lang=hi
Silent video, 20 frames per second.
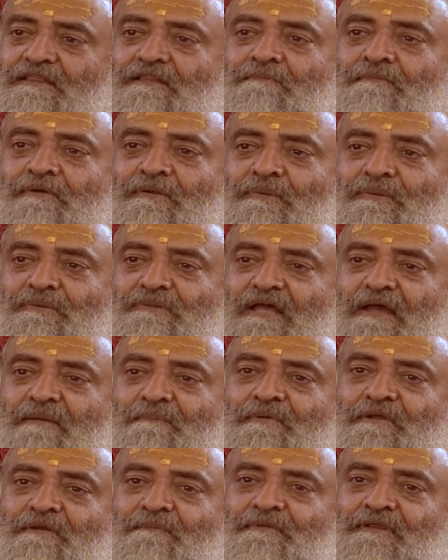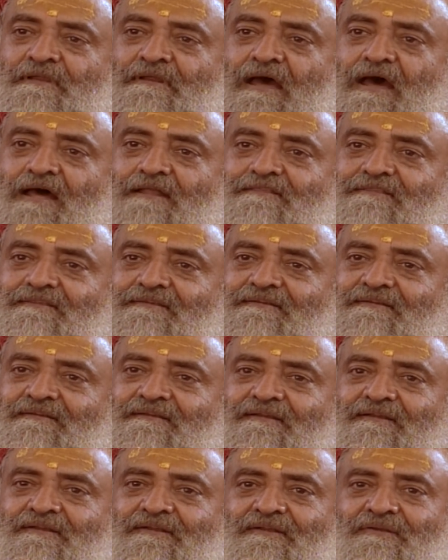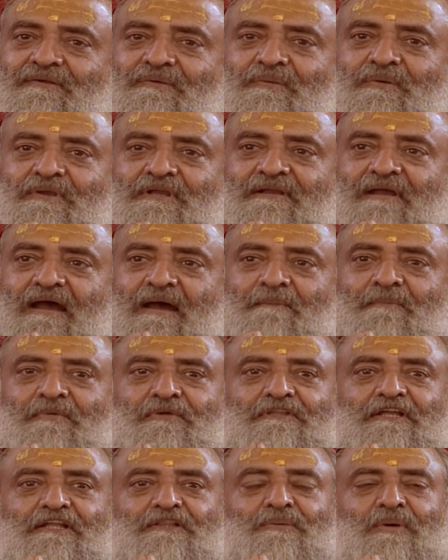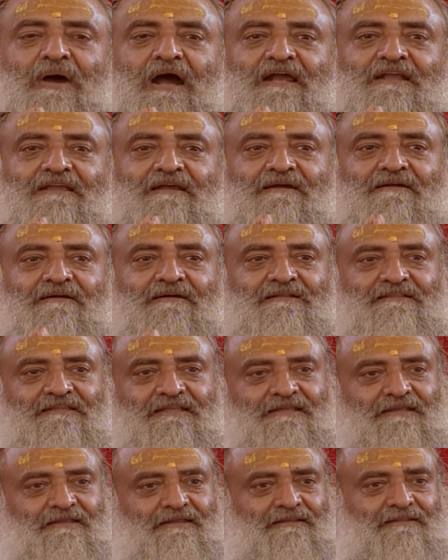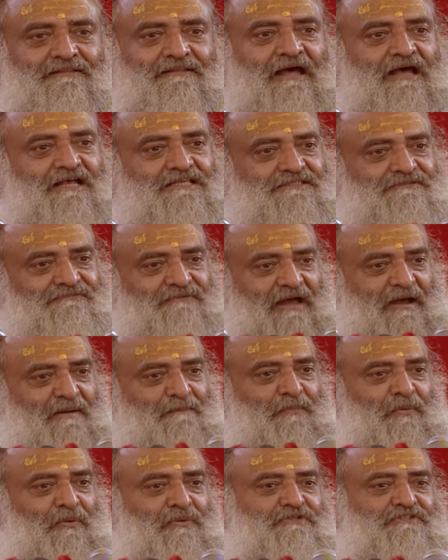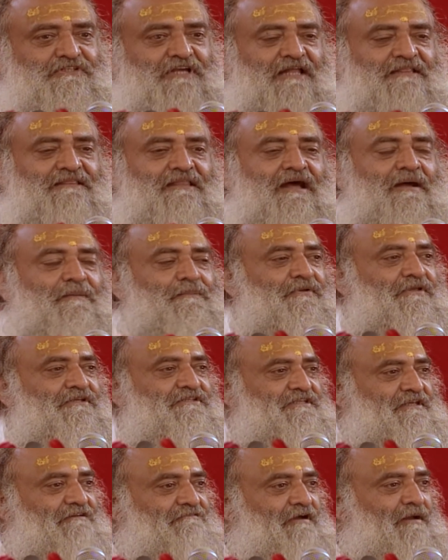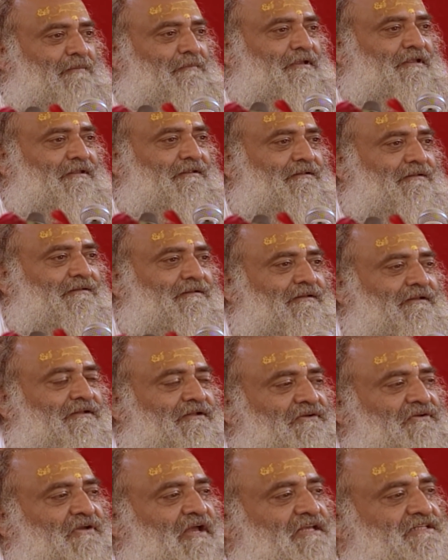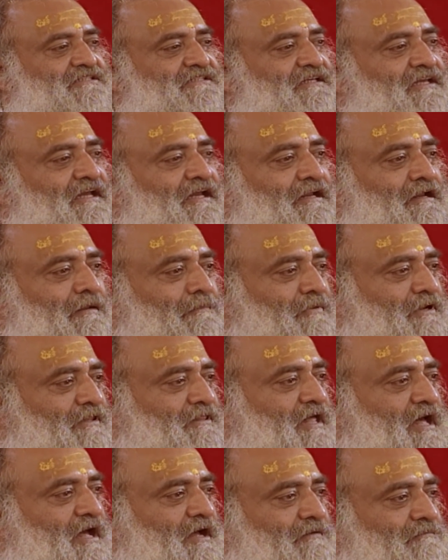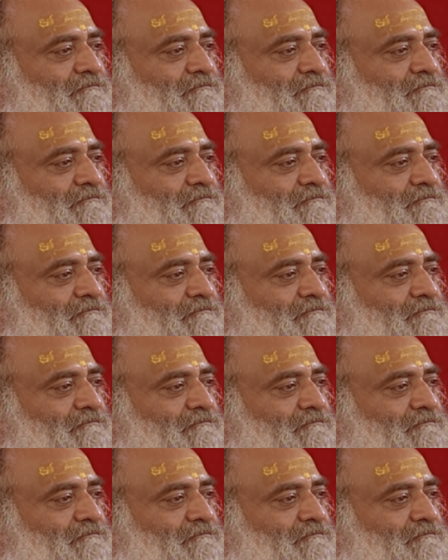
दमन होता है फिर भी नाथ कोई काम होता तो आज्ञा करते दास वहां पहुंच जाता आपकी सेवा में कैसी है नम्रता